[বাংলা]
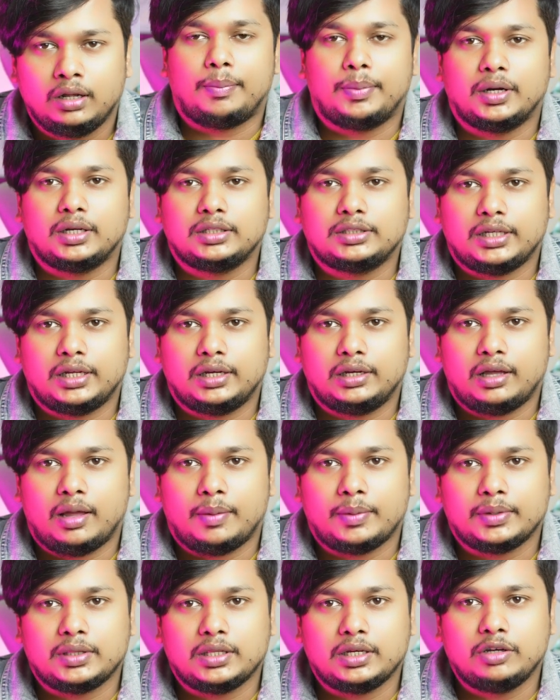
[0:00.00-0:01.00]
আপনারা চাইলে
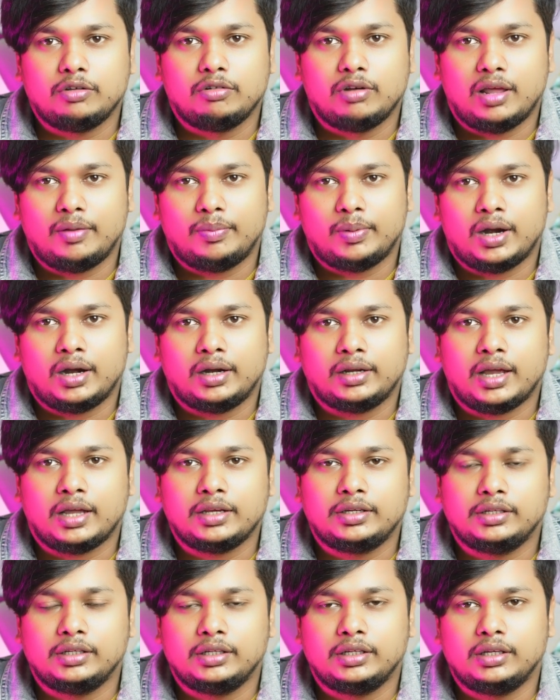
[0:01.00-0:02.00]
আমাদের নিউ লাইফ লার্নিং
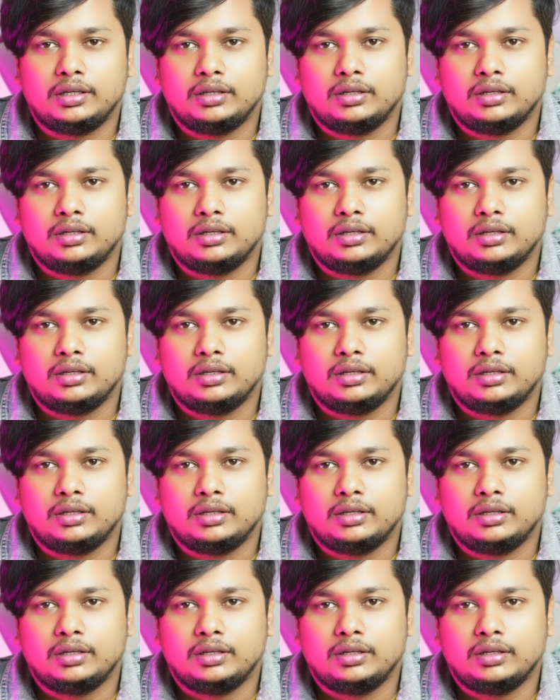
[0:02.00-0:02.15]
আইটি